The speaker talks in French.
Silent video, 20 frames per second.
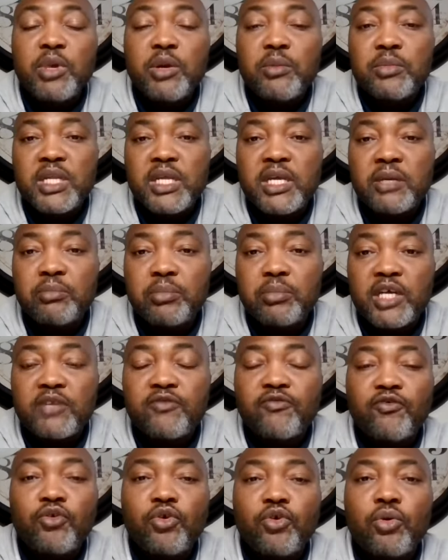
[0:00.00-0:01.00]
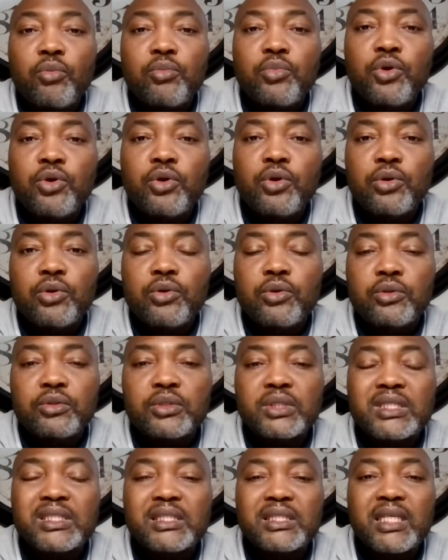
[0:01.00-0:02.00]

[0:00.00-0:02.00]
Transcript: même des plateformes euh,